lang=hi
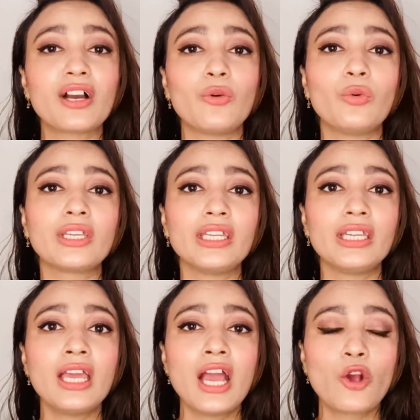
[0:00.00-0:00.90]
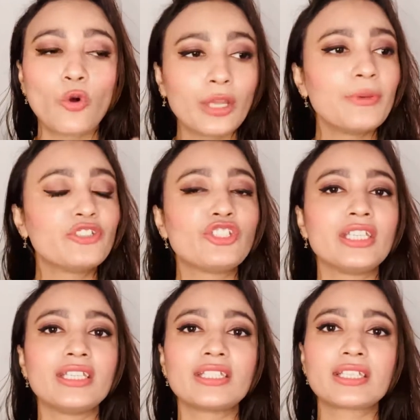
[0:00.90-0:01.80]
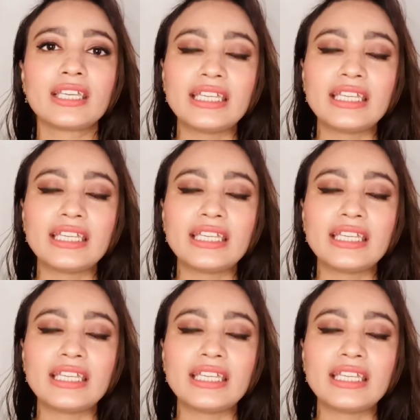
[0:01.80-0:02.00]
कहूँ कि कोई भी चीज